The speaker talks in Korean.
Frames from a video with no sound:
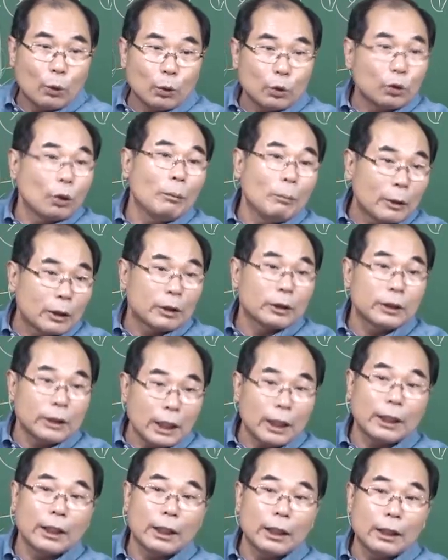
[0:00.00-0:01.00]
5천만 원
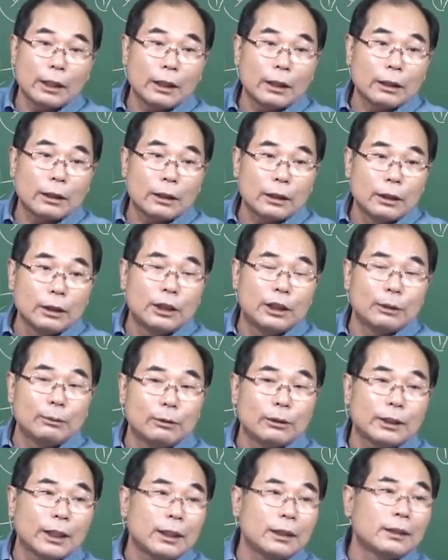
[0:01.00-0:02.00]
싸게 그
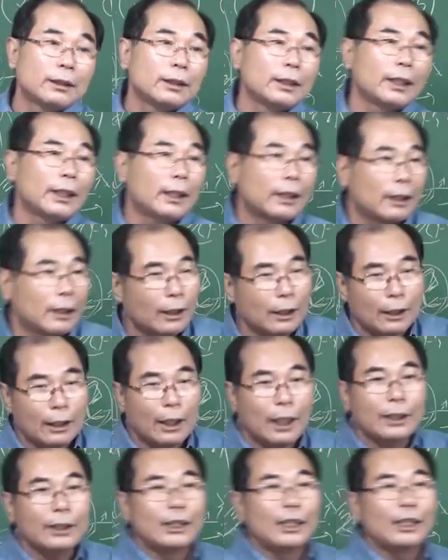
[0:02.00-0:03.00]
집을 샀는데 한